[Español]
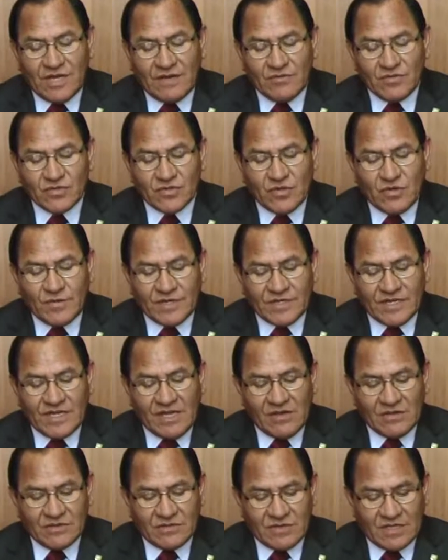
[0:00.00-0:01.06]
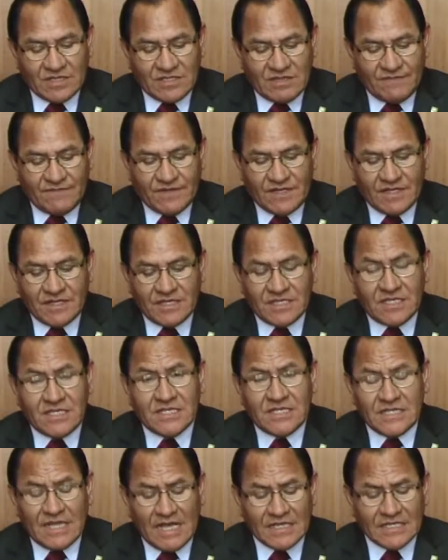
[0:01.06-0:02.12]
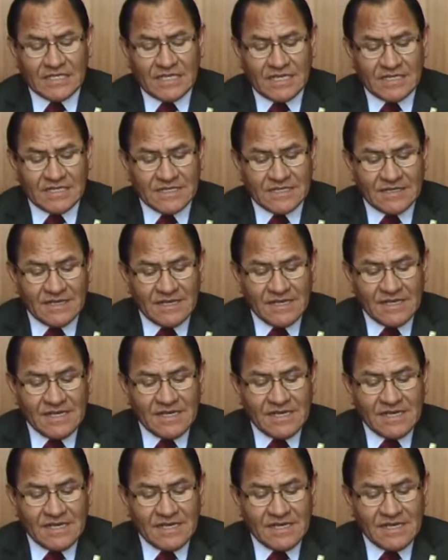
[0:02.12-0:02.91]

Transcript: digamos, gobernados las diferentes instancias.